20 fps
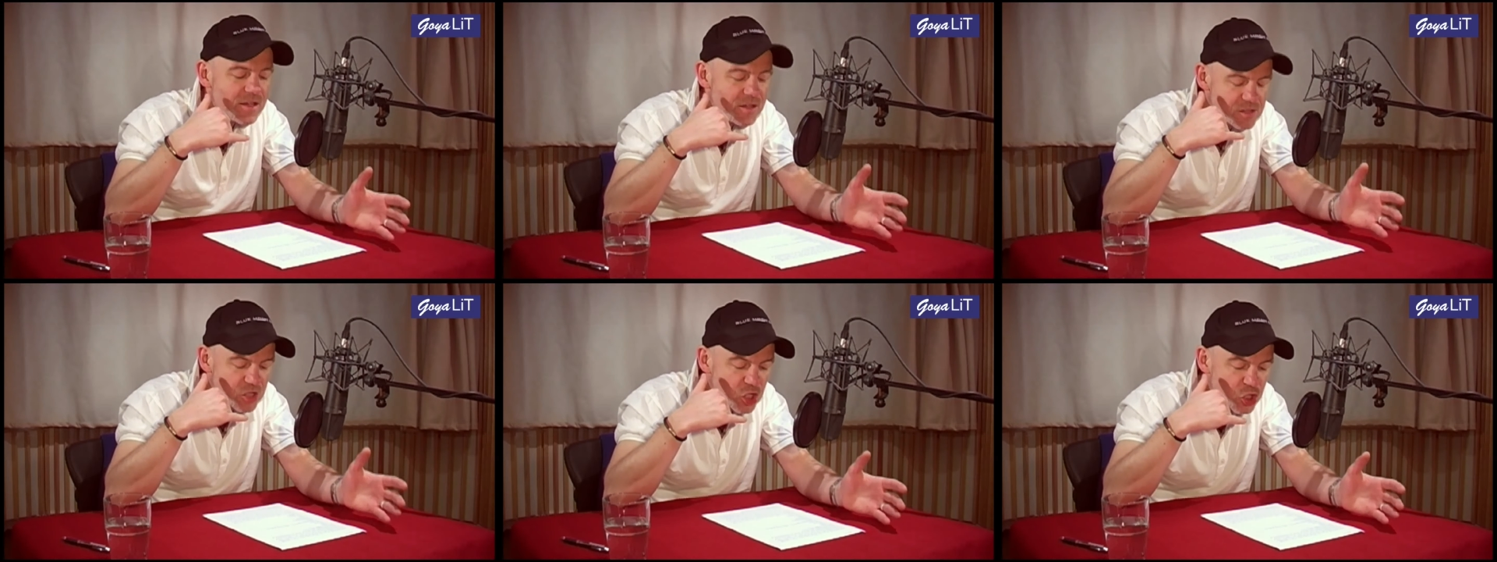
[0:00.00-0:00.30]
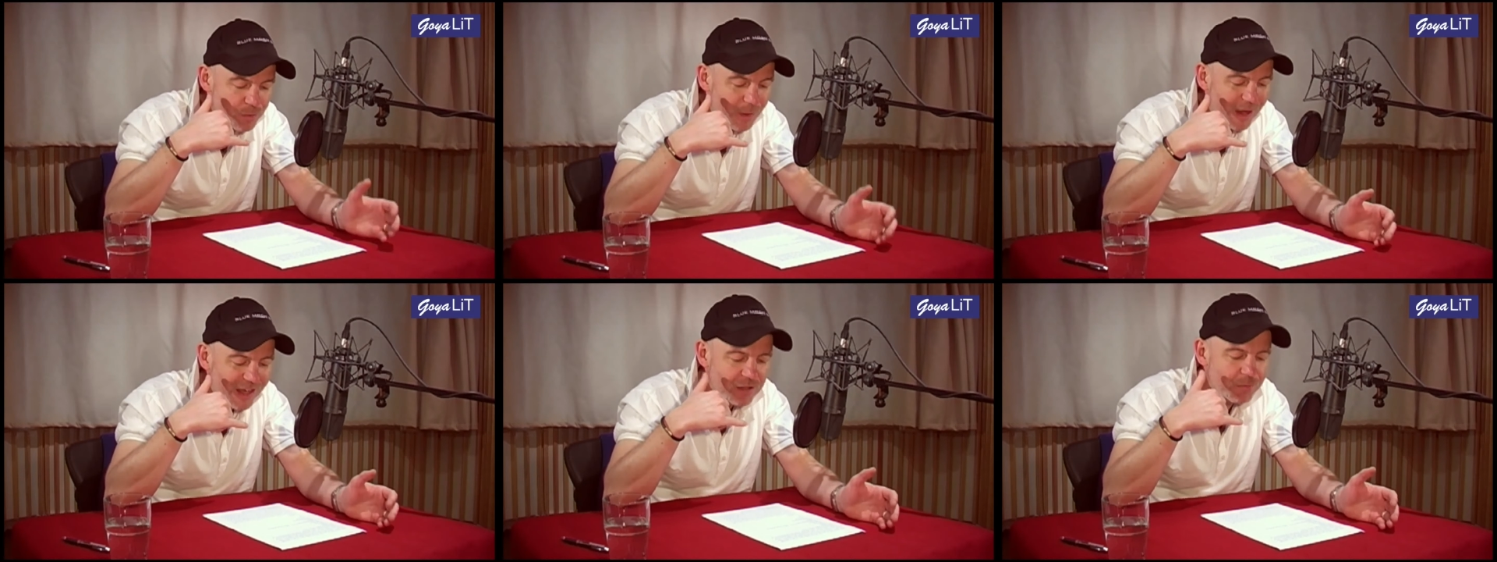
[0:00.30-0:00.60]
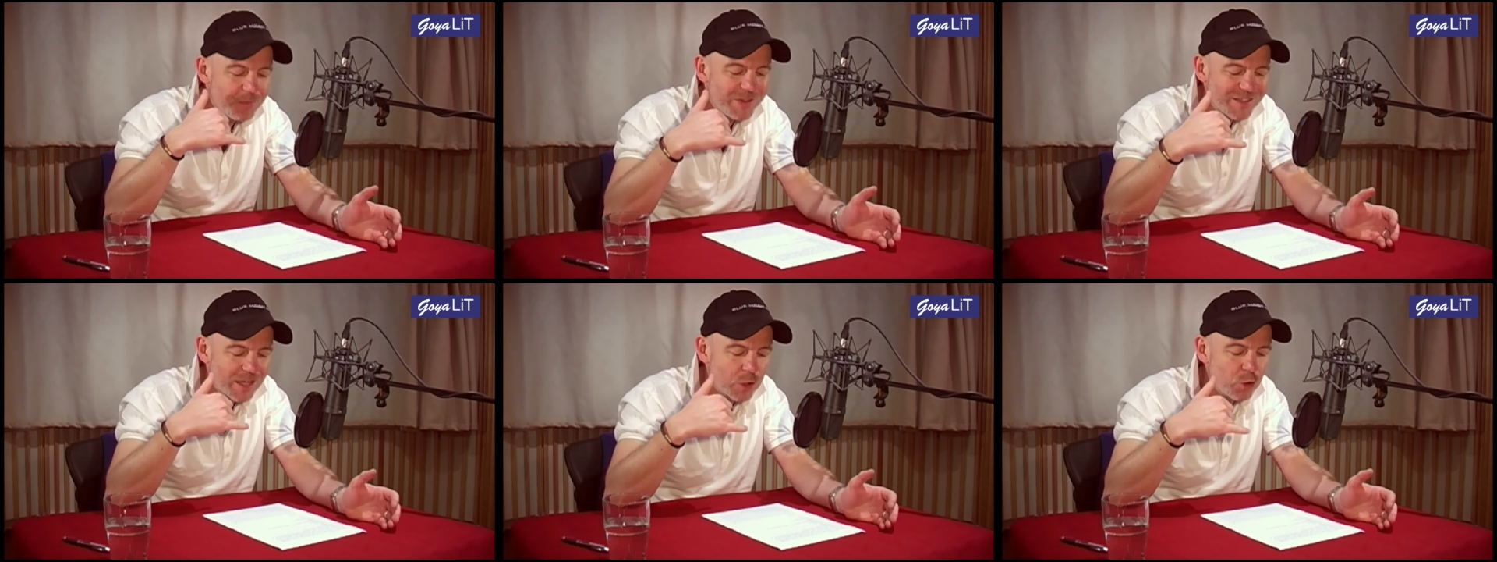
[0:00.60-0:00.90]
Sie
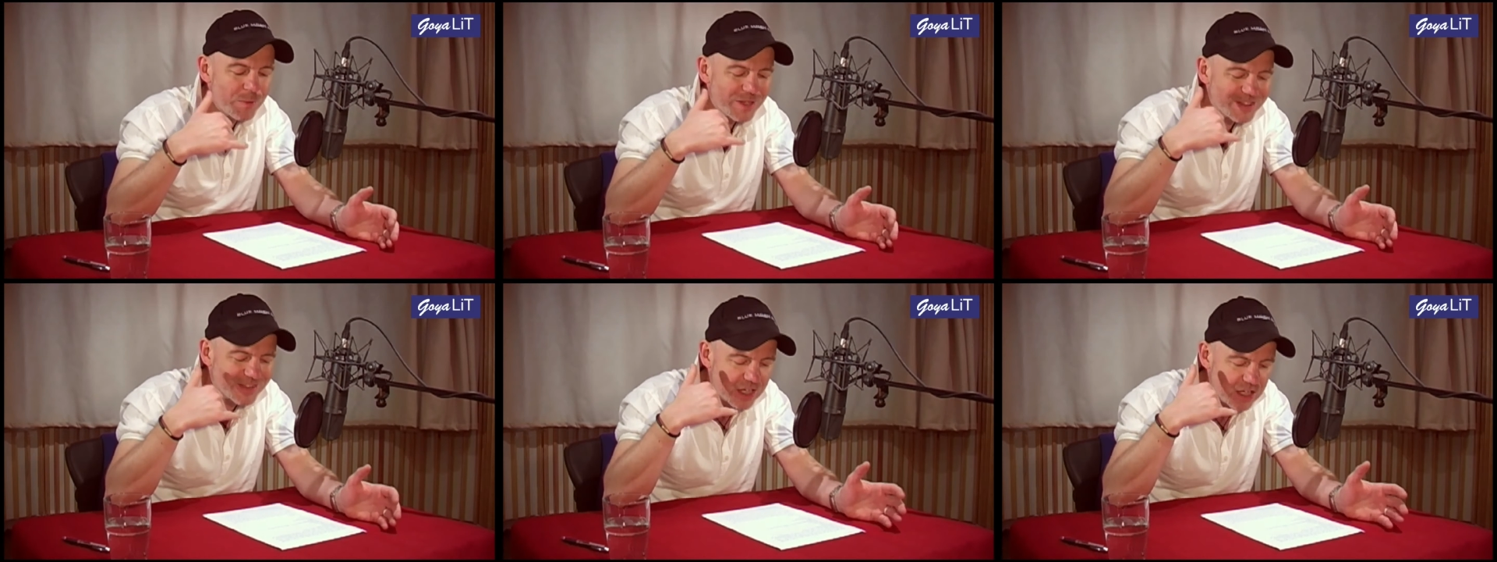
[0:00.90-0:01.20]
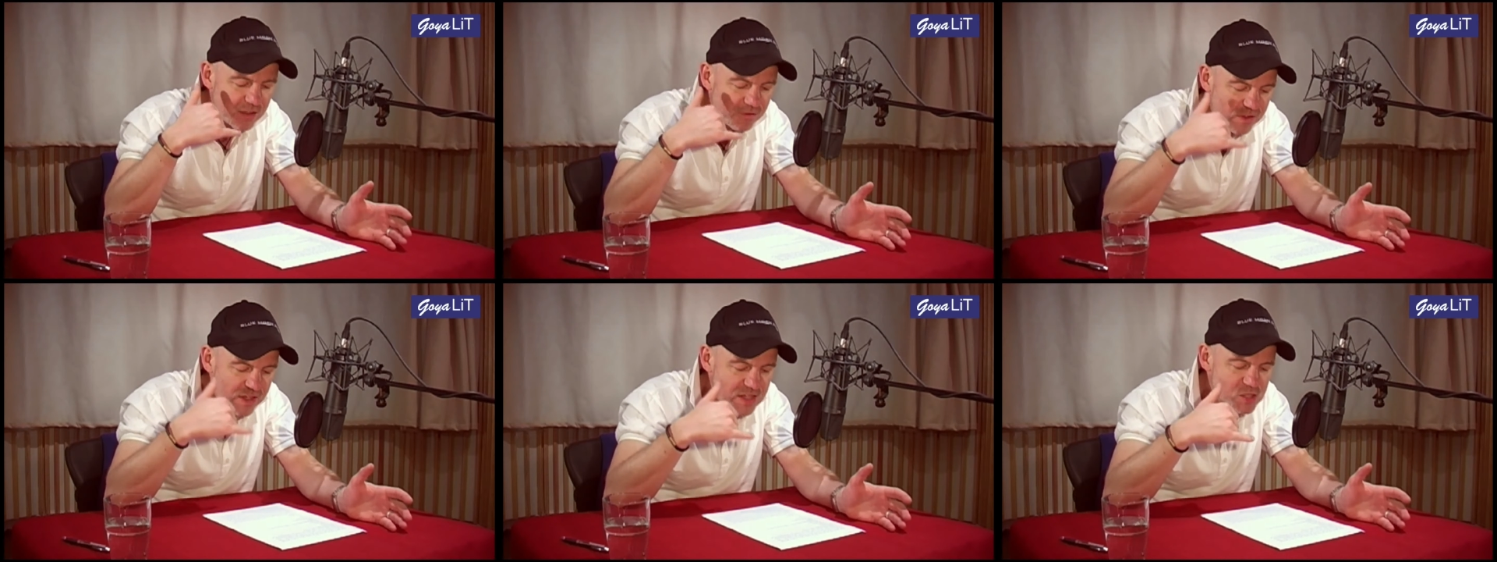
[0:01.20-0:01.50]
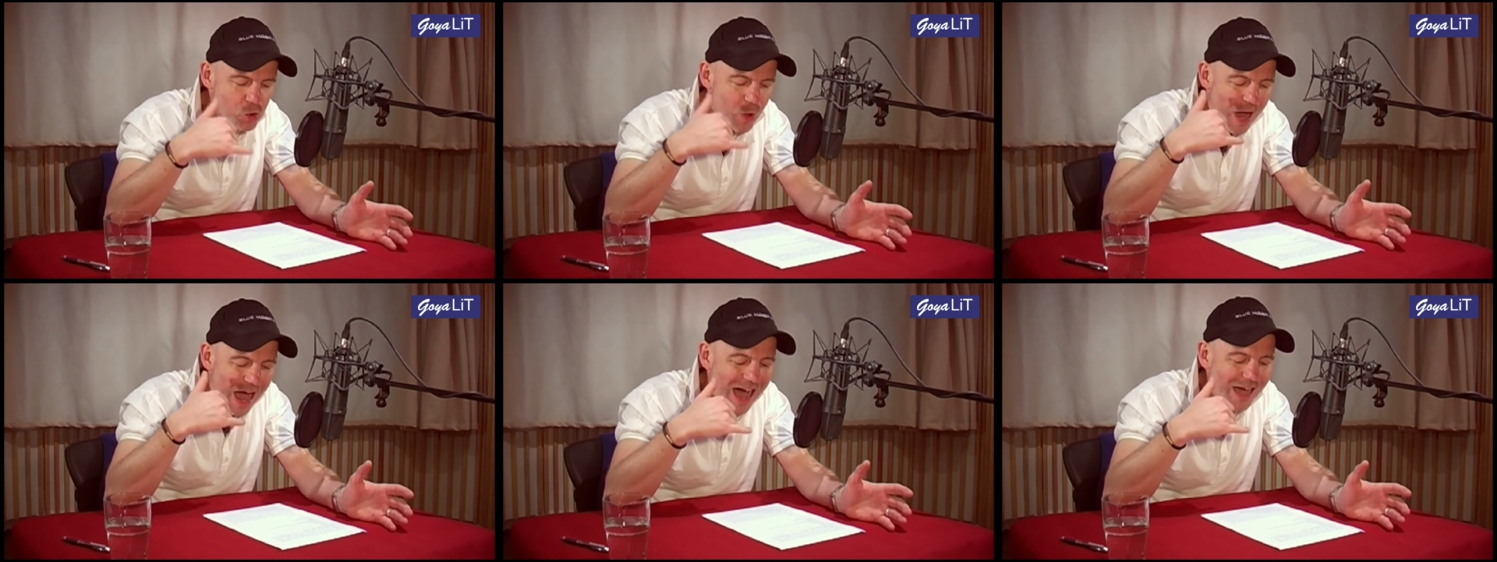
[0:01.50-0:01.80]
sprechen mit der Nummer Treviso